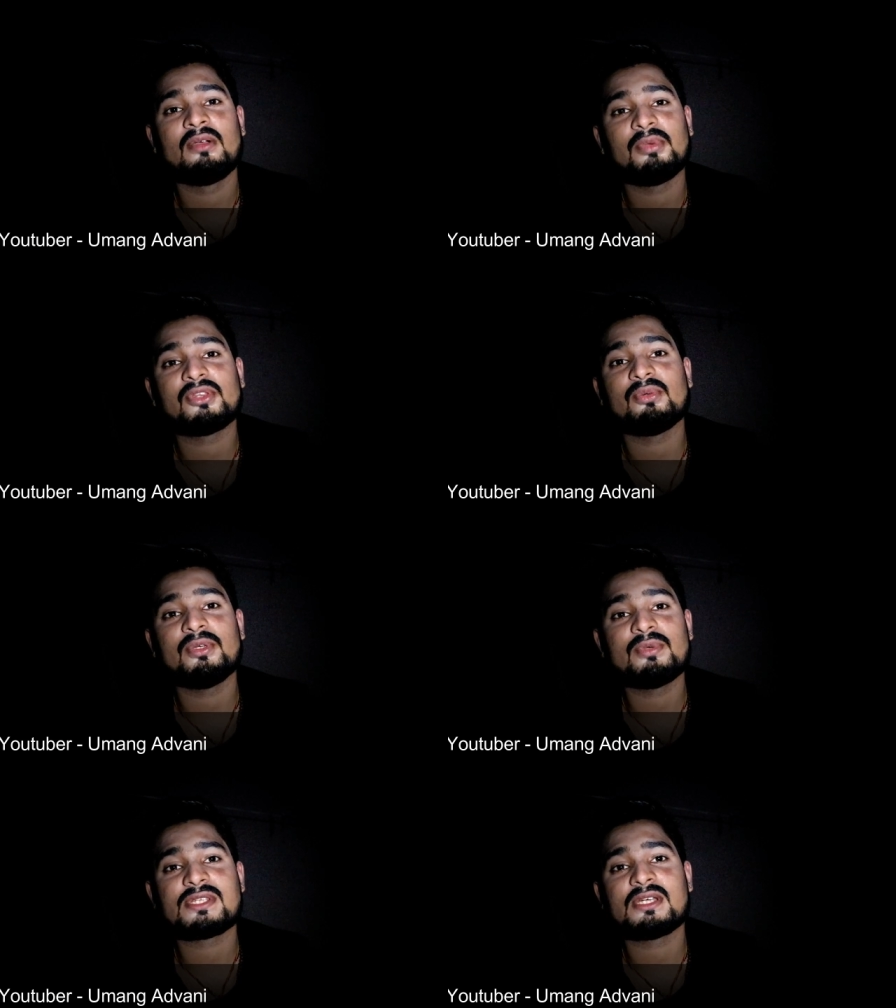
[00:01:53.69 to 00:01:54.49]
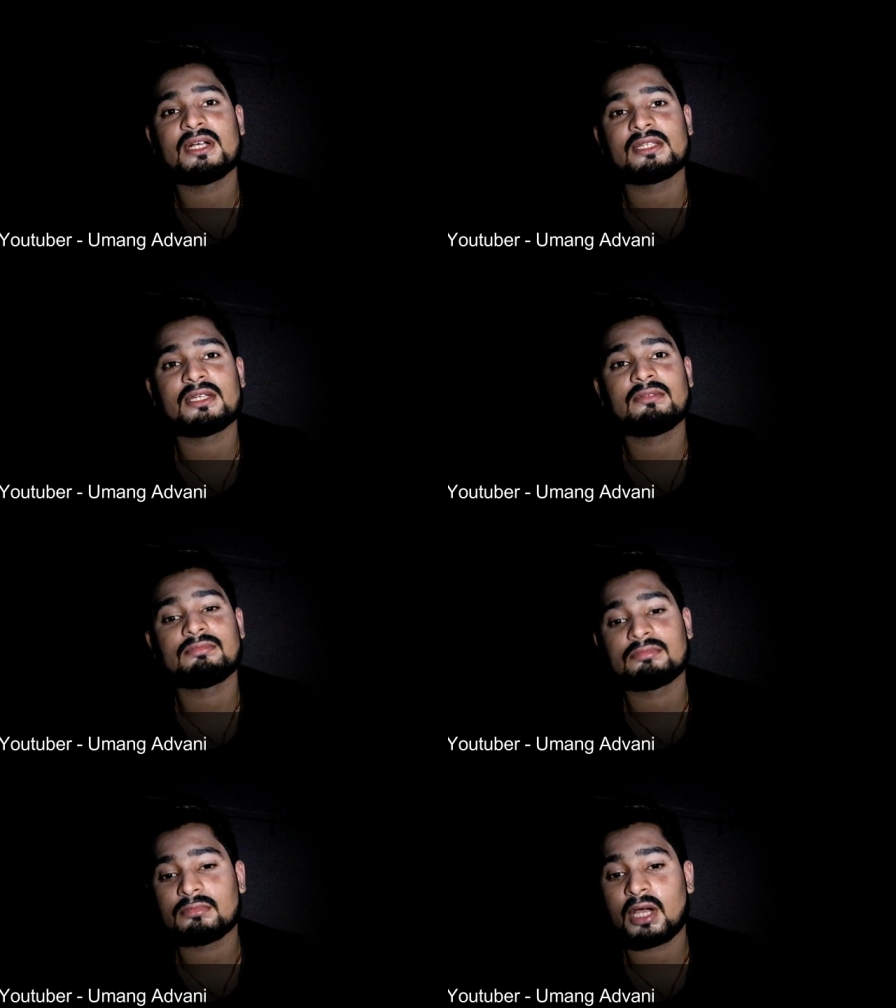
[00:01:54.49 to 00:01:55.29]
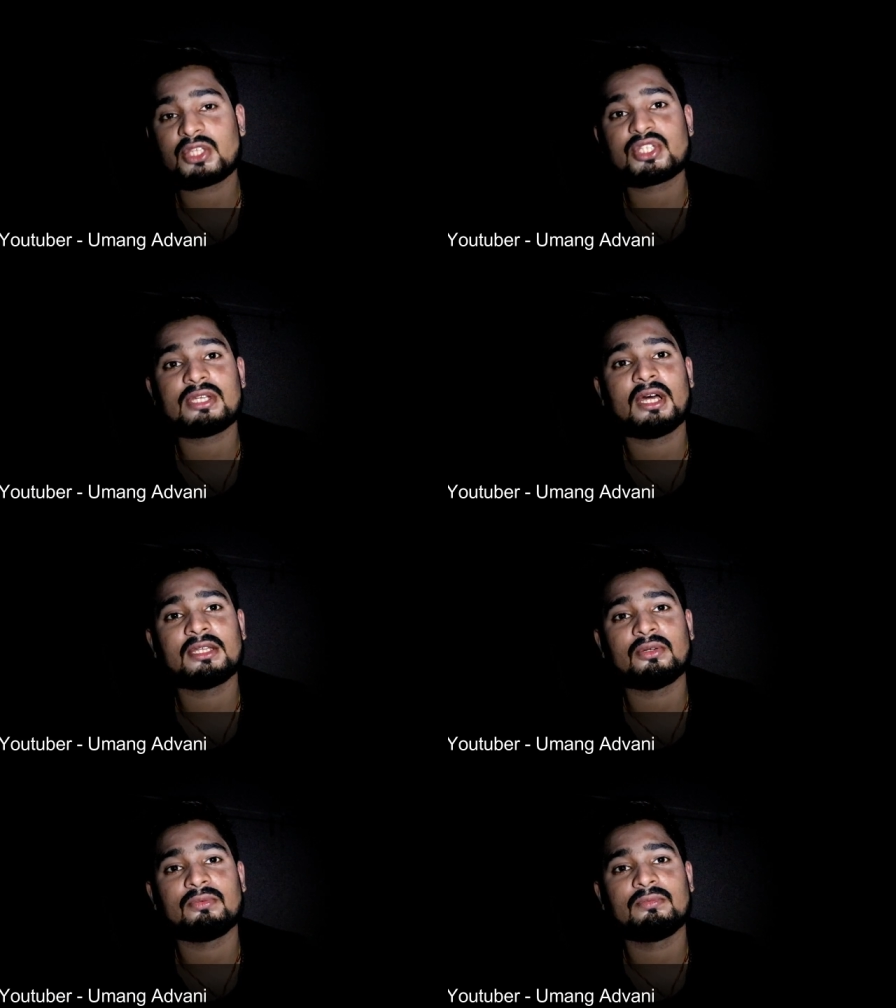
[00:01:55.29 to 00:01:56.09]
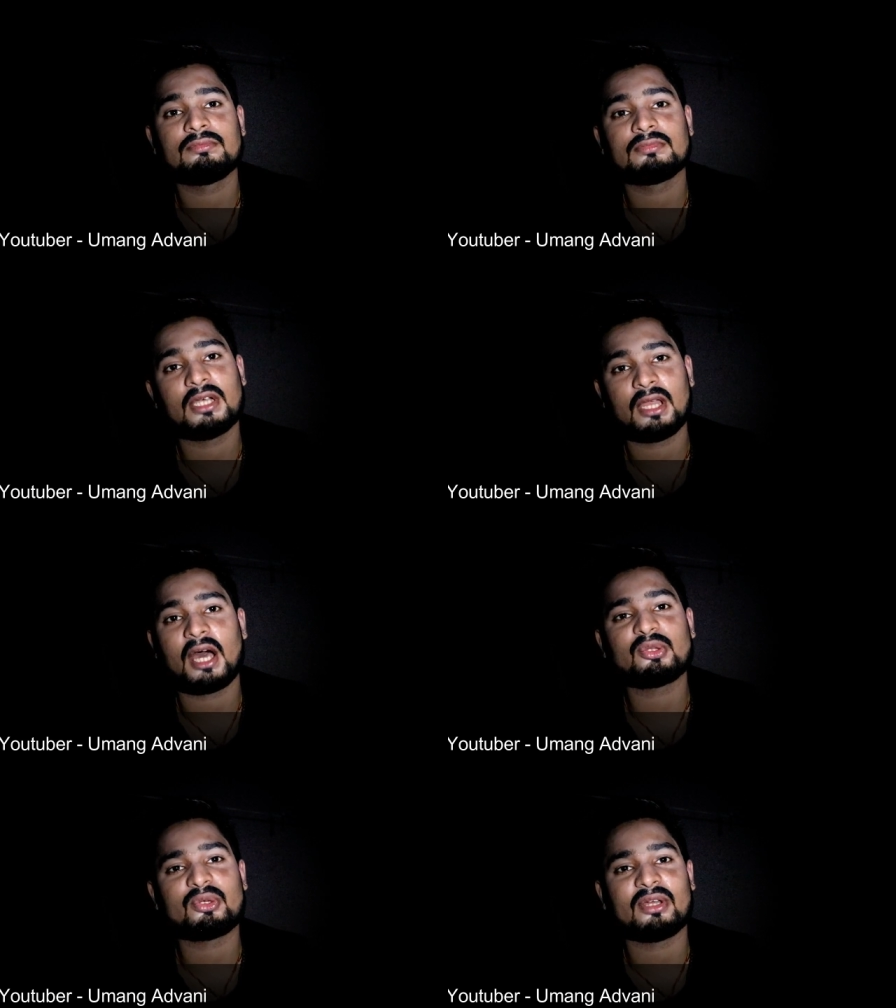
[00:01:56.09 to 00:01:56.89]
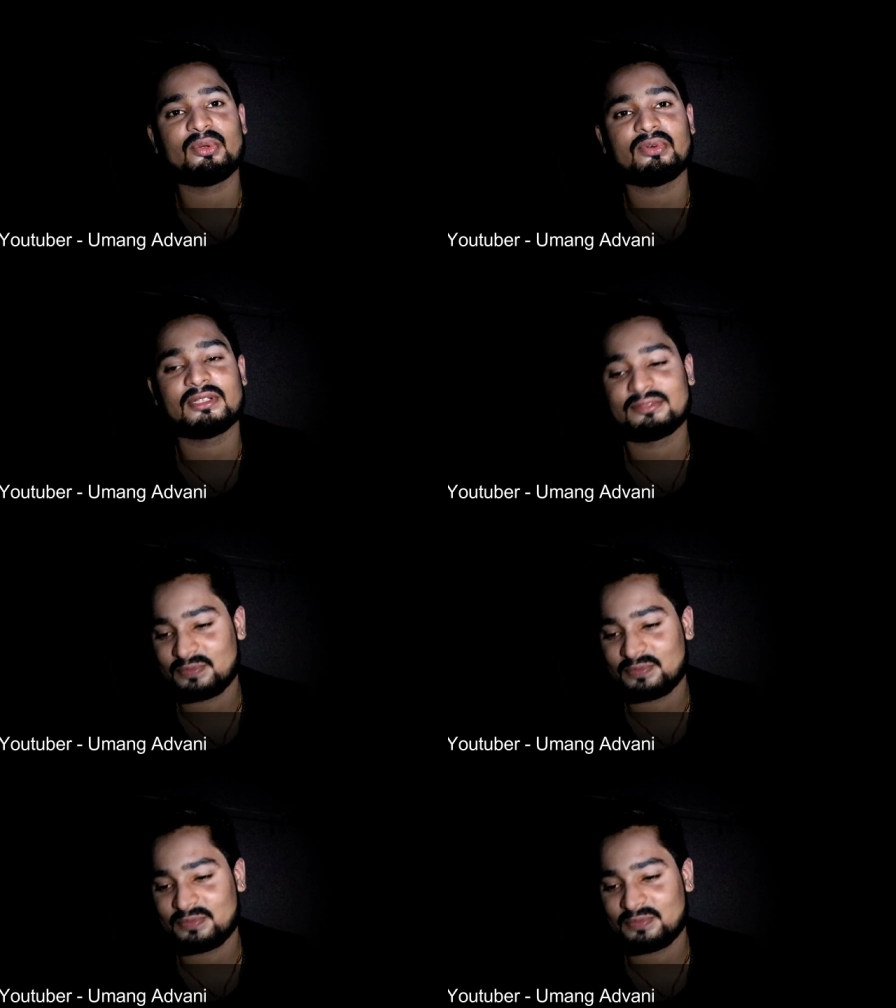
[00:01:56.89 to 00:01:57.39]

पर तुमने मुझसे कहा था आज चिल्लाता हूँ कल हाथ उठा लूँगा